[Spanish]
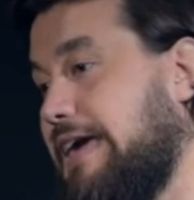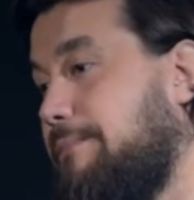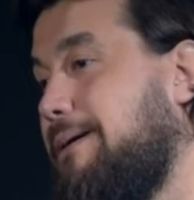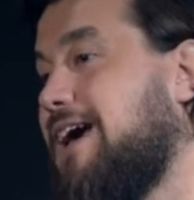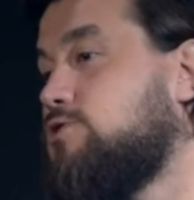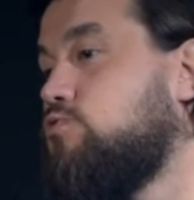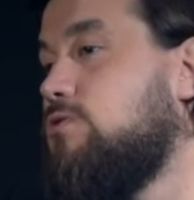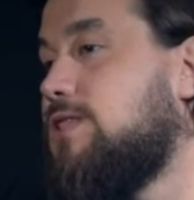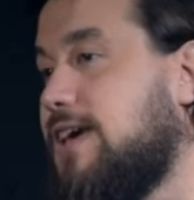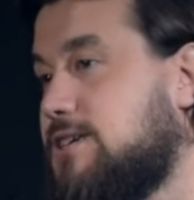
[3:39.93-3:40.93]
que veas
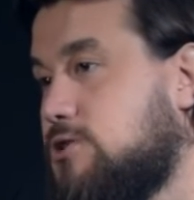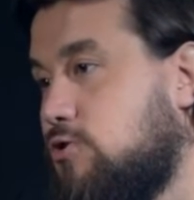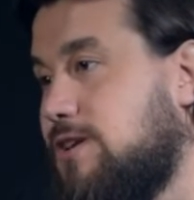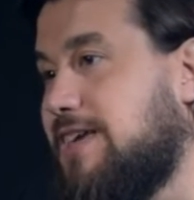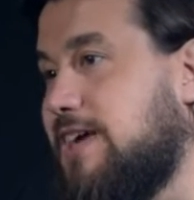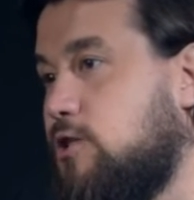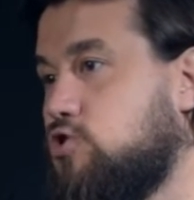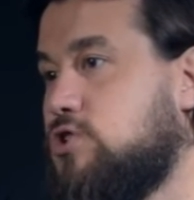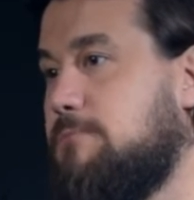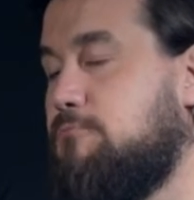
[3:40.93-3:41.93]
un texto en el que no
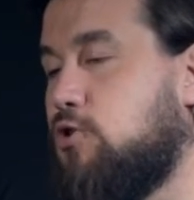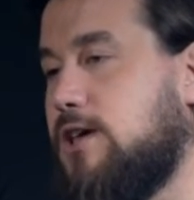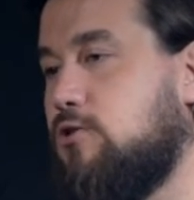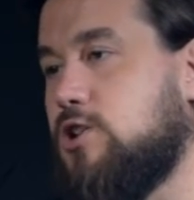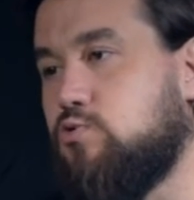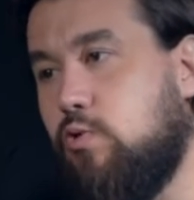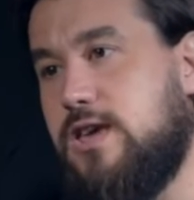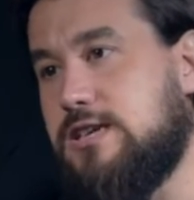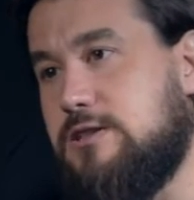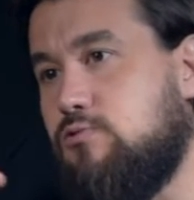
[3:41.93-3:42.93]
se han borrado las
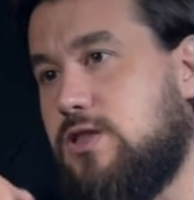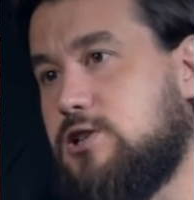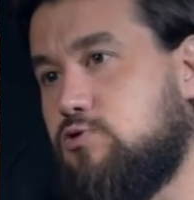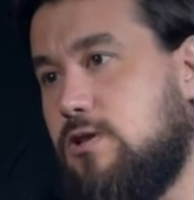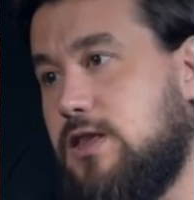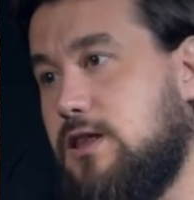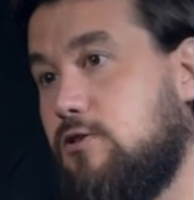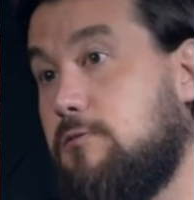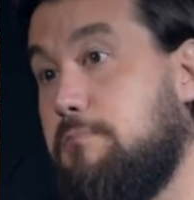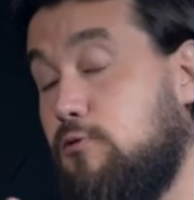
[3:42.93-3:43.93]
huellas de un texto
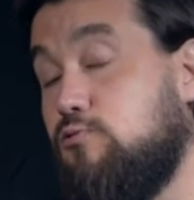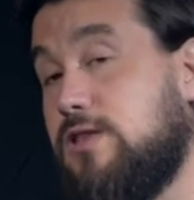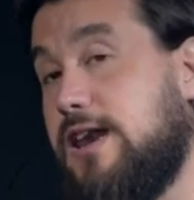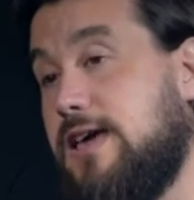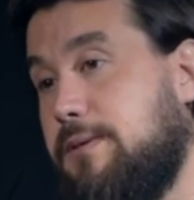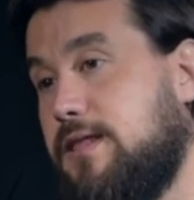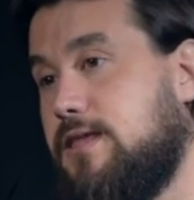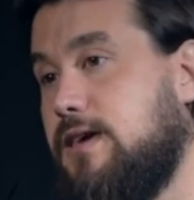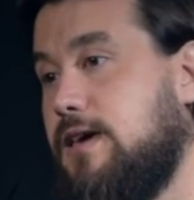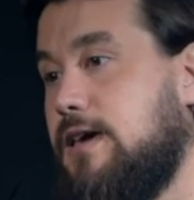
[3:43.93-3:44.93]
anterior
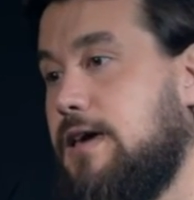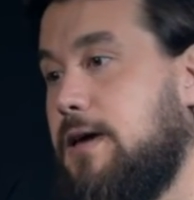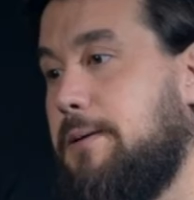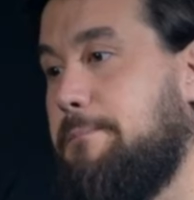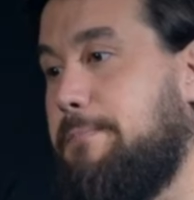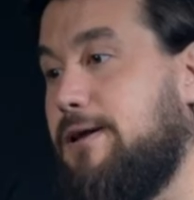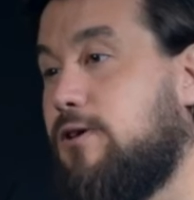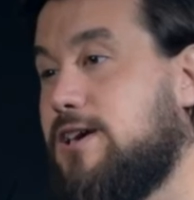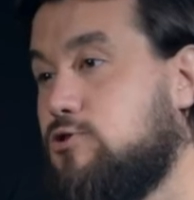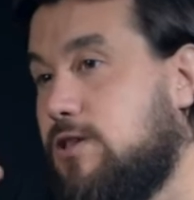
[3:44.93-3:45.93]
voluntariamente,
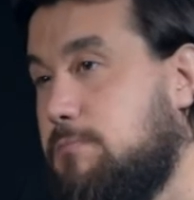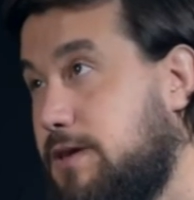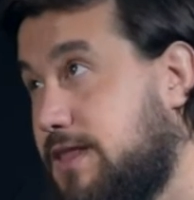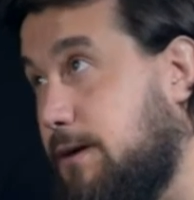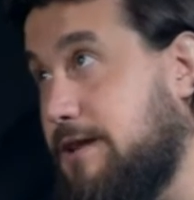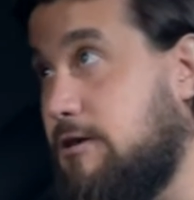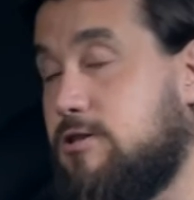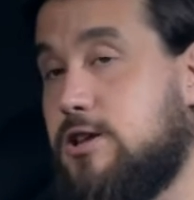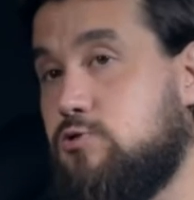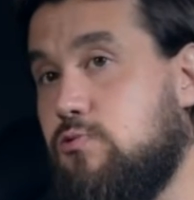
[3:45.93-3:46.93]
pero que eso te invite a mirarlo
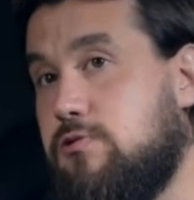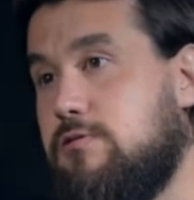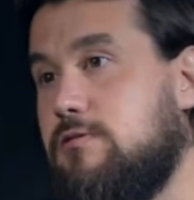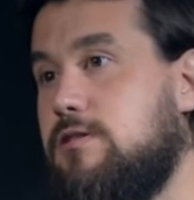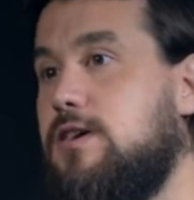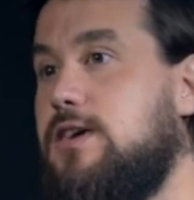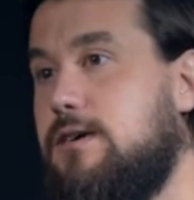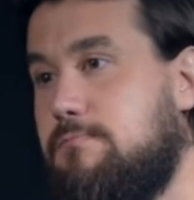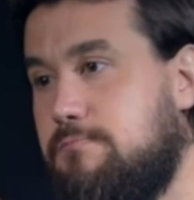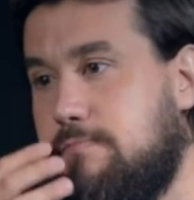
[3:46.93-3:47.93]
tras luz...
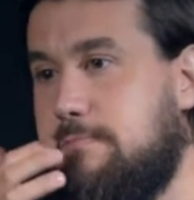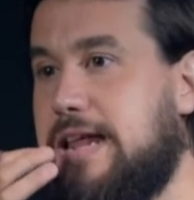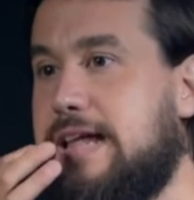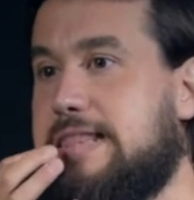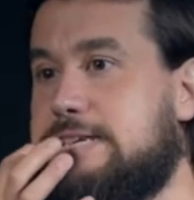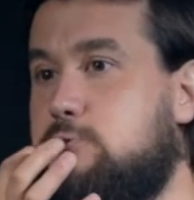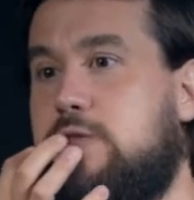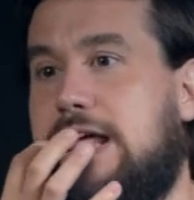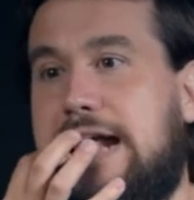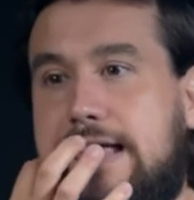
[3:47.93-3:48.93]
Y mirar a
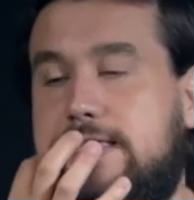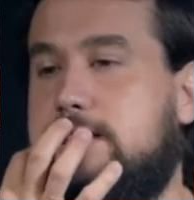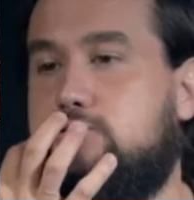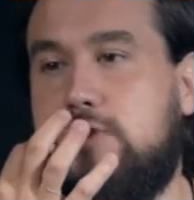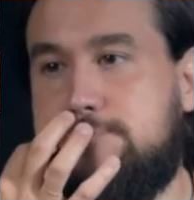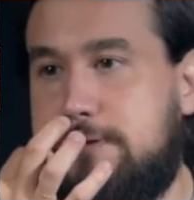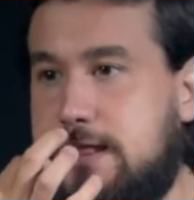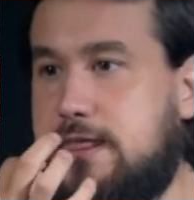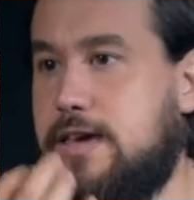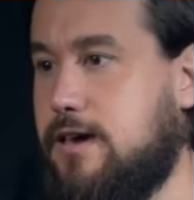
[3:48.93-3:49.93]
luz de La Land es una
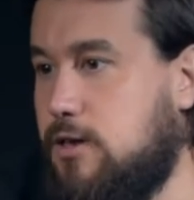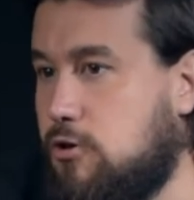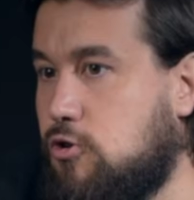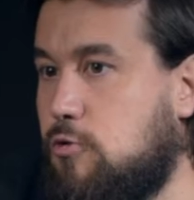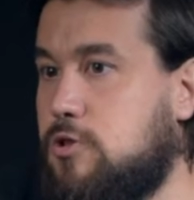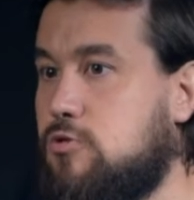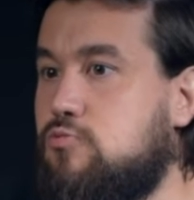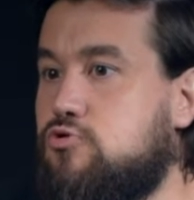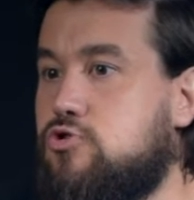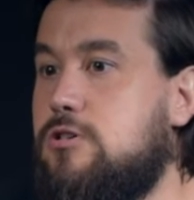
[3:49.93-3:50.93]
experiencia que yo recomiendo
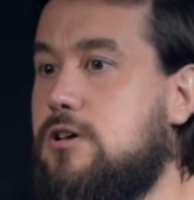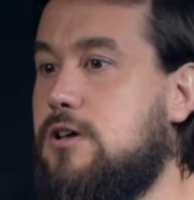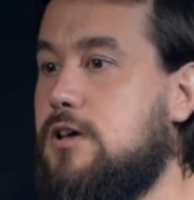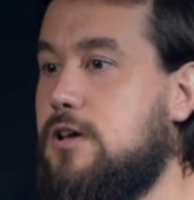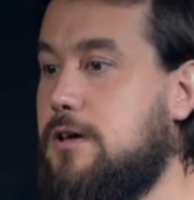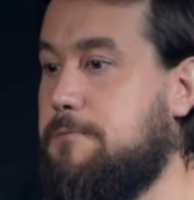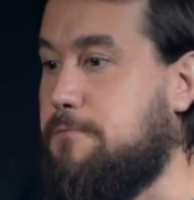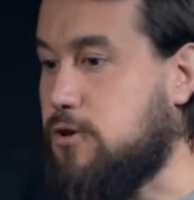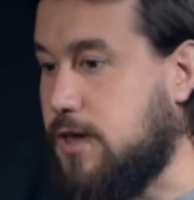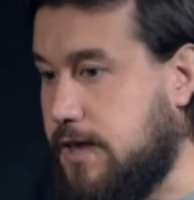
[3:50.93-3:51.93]
mucho
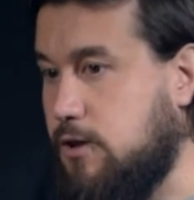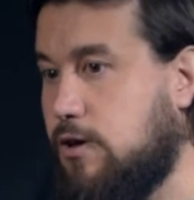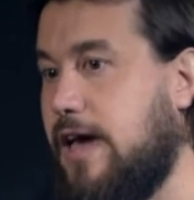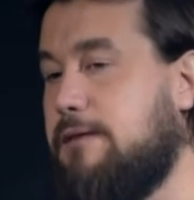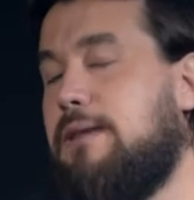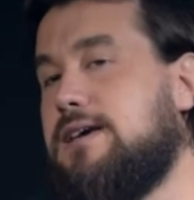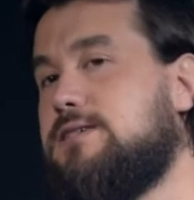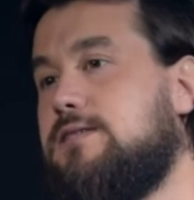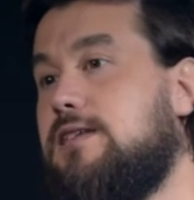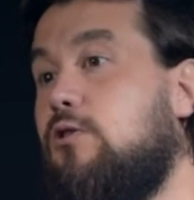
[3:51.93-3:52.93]
porque creo que hay
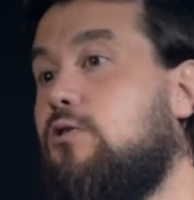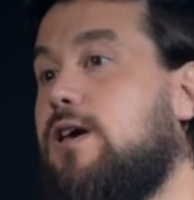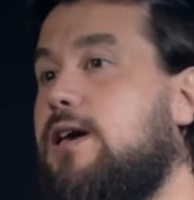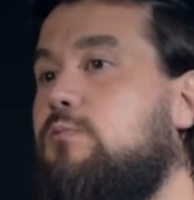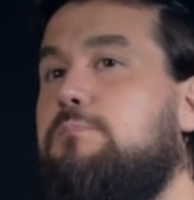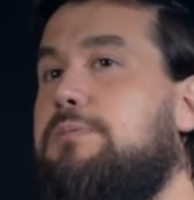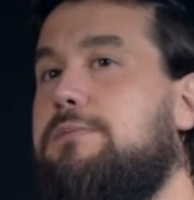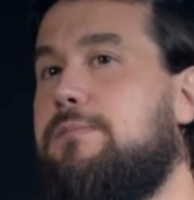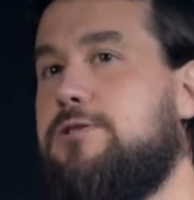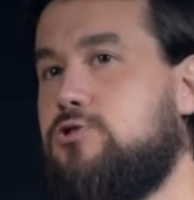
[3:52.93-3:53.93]
más de lo que un
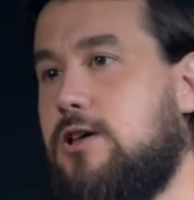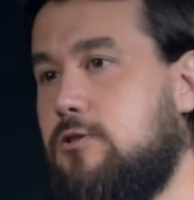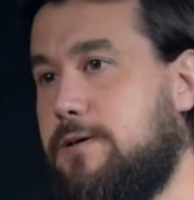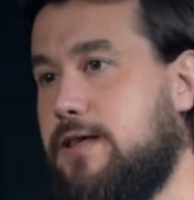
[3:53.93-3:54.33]
primer visionado